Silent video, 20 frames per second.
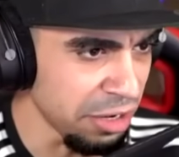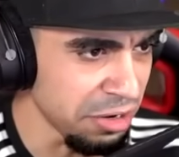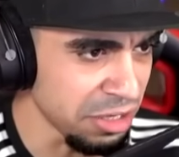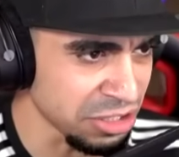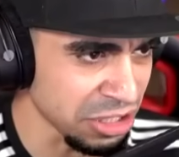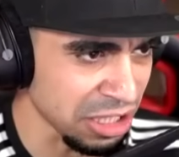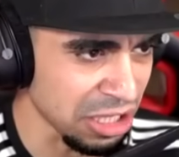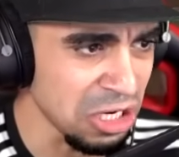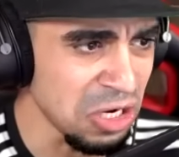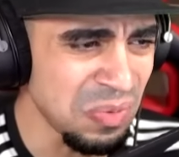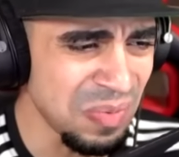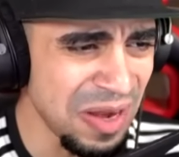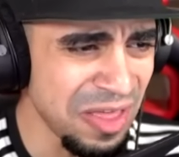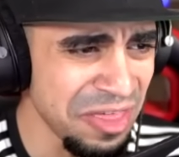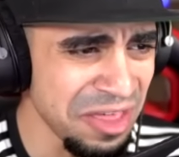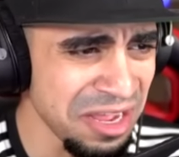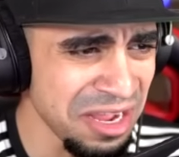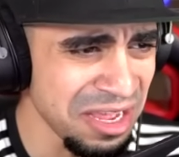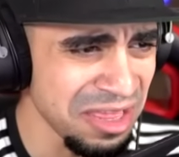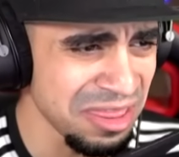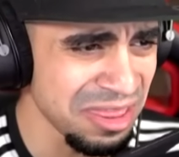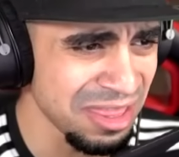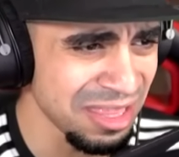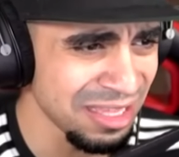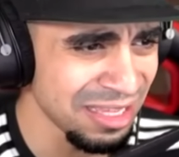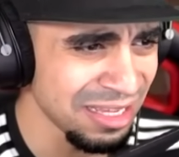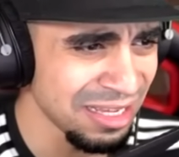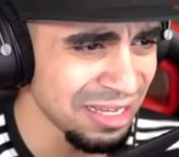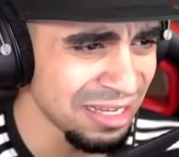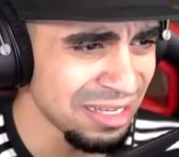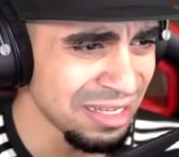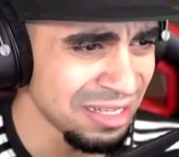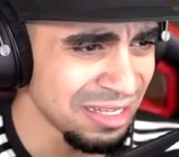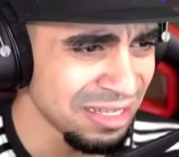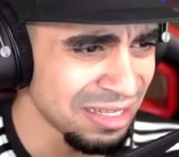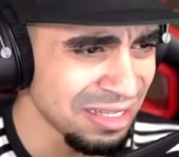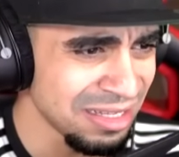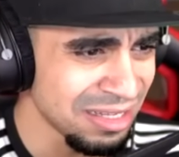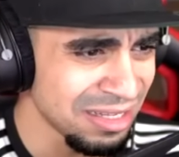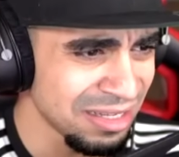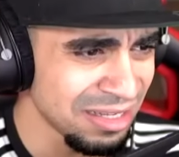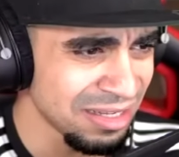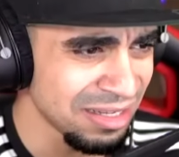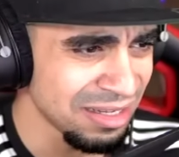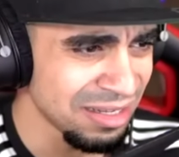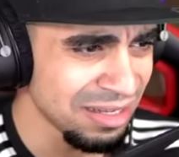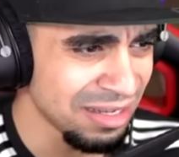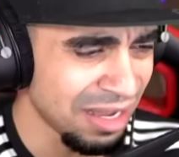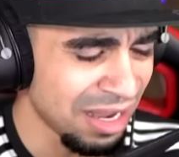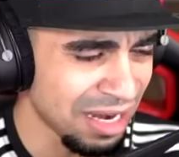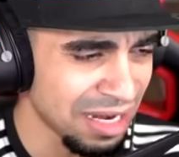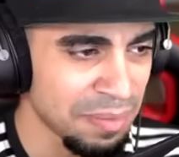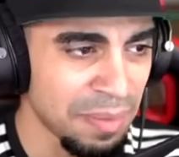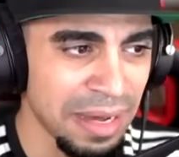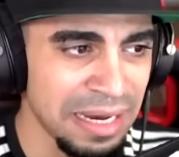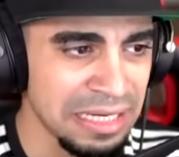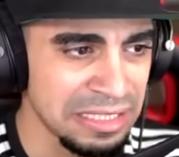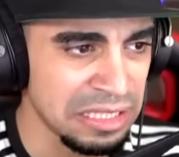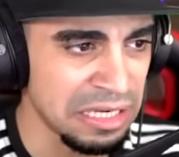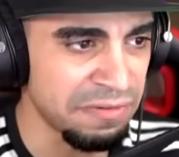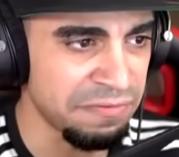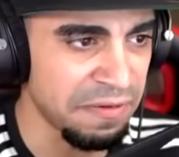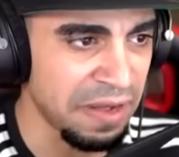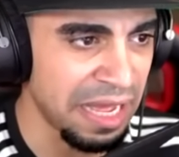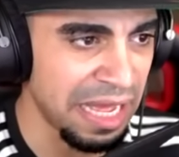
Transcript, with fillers: انه شكلهم لذيذ على بالي تحفه